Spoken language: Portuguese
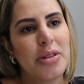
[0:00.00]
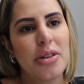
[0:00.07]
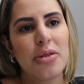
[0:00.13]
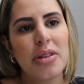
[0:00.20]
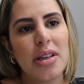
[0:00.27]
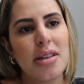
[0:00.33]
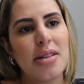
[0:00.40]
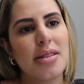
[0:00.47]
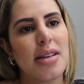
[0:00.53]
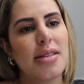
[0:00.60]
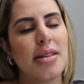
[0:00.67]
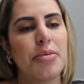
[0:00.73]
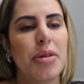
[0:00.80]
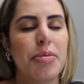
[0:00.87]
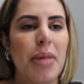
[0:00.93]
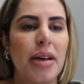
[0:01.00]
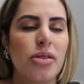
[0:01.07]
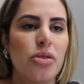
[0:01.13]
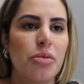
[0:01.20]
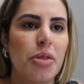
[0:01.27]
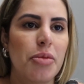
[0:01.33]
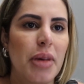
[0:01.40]
Então, quem quiser saber mais
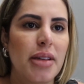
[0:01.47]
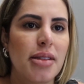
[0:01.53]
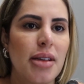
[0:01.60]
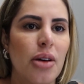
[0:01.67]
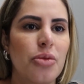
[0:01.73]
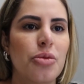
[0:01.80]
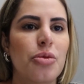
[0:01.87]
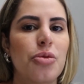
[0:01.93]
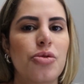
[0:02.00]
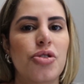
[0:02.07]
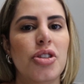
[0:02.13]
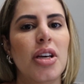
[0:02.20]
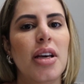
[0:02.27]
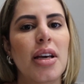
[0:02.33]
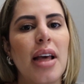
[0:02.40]
sobre Mais Saúde,